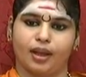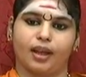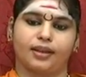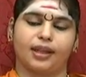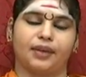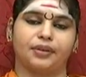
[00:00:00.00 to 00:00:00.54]
ఆ
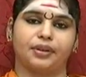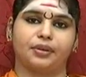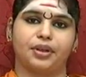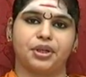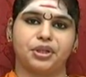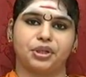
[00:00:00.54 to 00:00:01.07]
దేవత
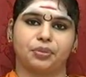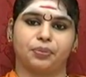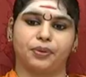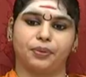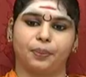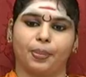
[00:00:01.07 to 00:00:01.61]
గురించి
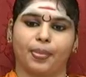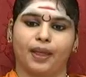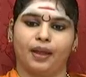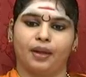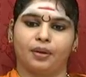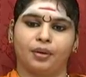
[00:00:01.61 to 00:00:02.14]
చెప్తూ
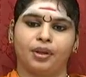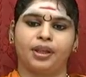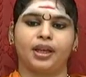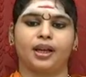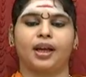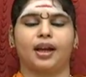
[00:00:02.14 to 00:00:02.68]

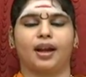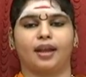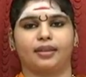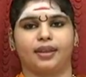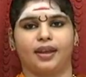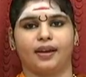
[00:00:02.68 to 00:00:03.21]

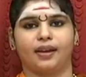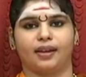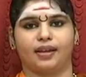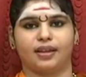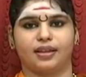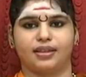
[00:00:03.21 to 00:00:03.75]
గుహ్యకారాధ్య
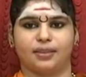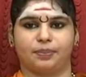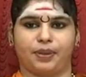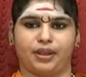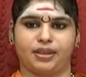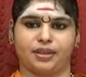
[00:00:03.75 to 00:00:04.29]
అని చెప్పి
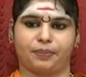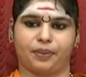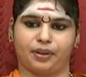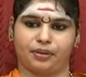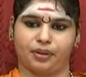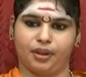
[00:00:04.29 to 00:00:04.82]

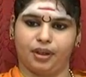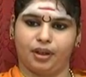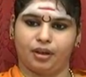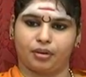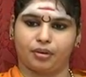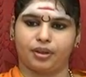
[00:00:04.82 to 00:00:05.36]
చెప్పారు
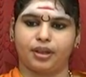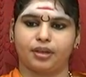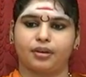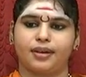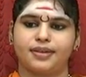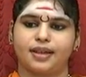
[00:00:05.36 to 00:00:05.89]

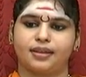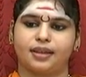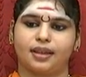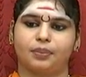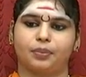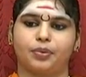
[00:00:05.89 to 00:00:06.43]
గుహ్యకుల చేత
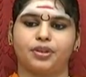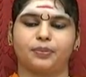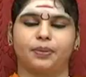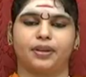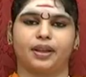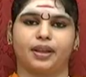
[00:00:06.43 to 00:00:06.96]

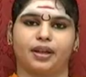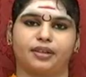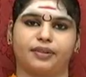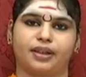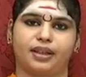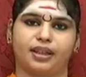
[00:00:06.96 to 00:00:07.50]

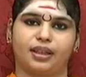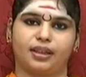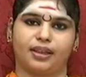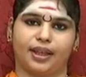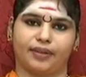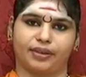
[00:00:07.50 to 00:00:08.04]
పూజింపదగినటువంటి
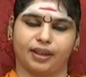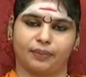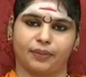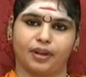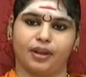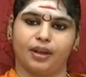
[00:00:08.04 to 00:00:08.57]
దేవత
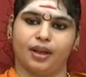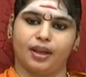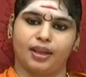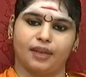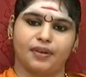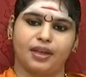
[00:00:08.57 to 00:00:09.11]

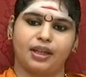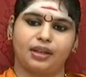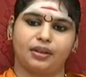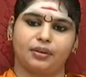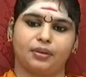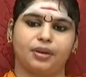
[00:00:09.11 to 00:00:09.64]
ఎవరి
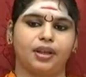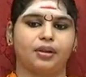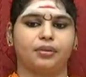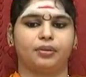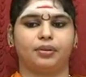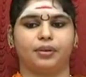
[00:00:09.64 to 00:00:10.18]
గుహ్యలు
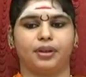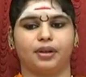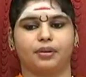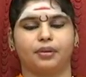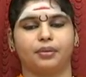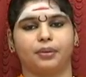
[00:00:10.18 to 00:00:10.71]

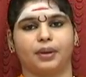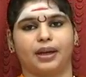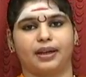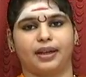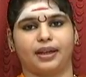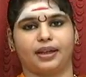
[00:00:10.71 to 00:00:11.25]
గుహ్యకులు
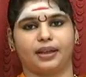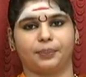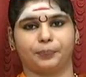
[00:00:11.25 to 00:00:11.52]
అంటేట